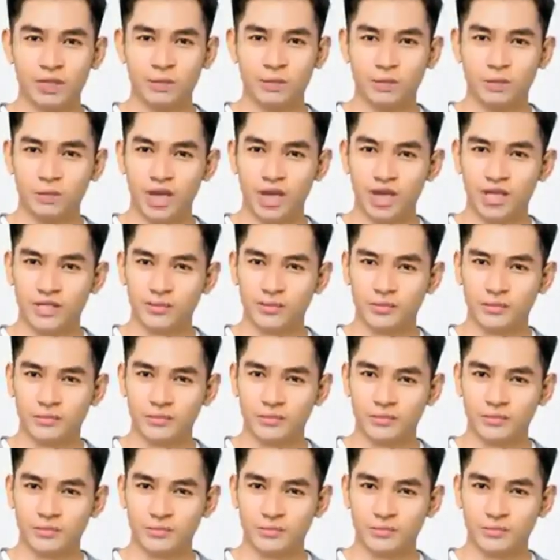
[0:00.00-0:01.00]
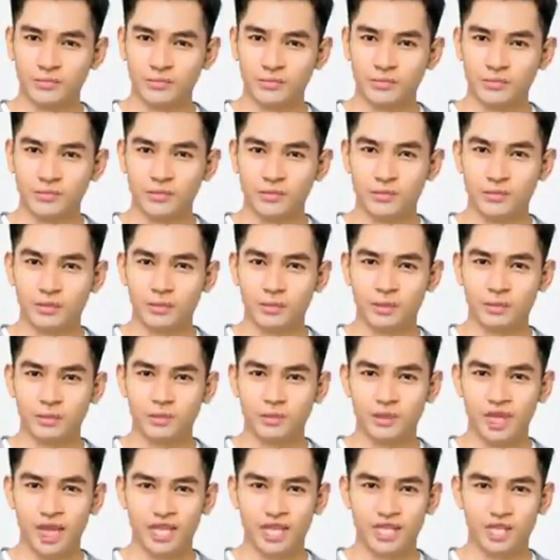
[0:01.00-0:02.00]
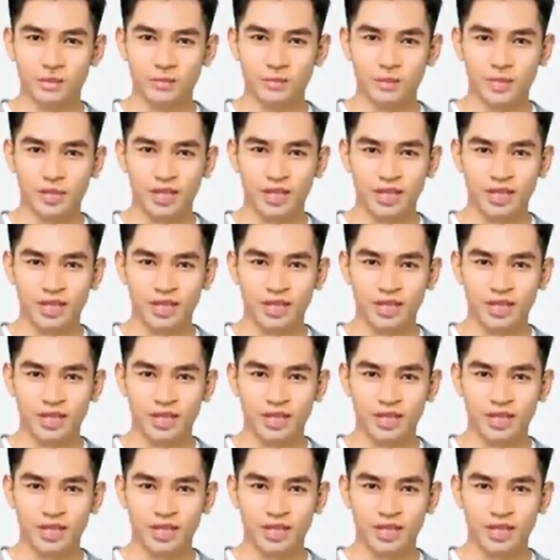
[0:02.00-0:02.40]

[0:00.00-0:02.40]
Nada bicara Santin agak tidak senang.